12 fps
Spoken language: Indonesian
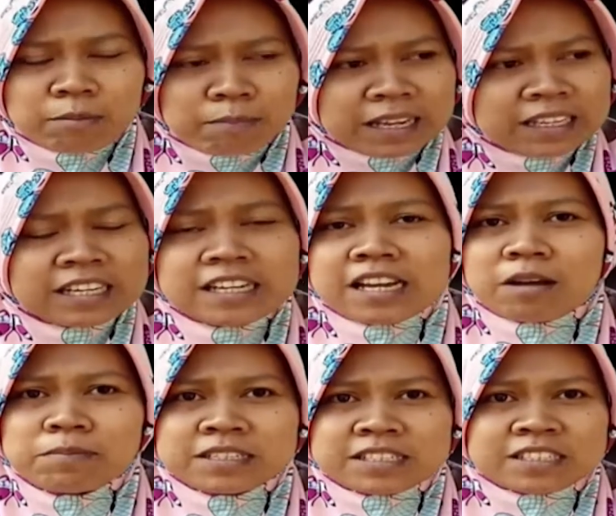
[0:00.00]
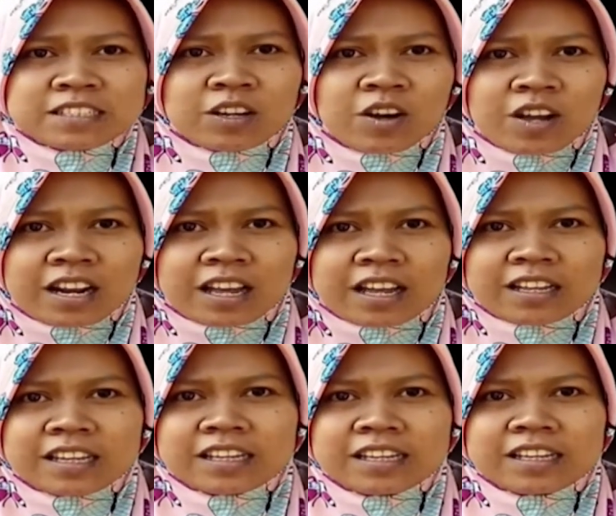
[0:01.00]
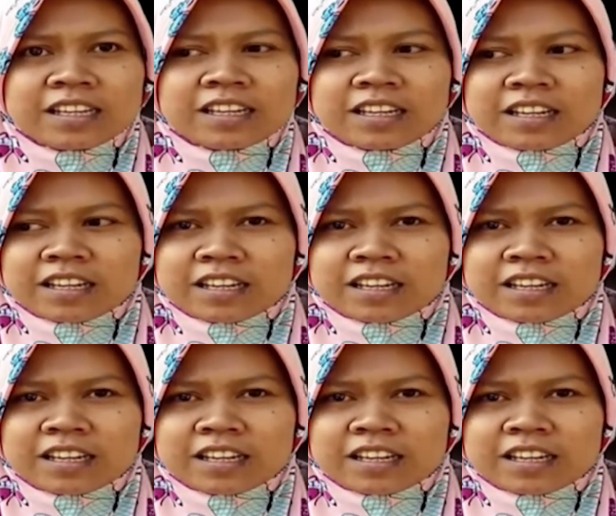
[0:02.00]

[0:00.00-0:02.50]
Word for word: Lagi banjir nggak bisa sekolah, jadi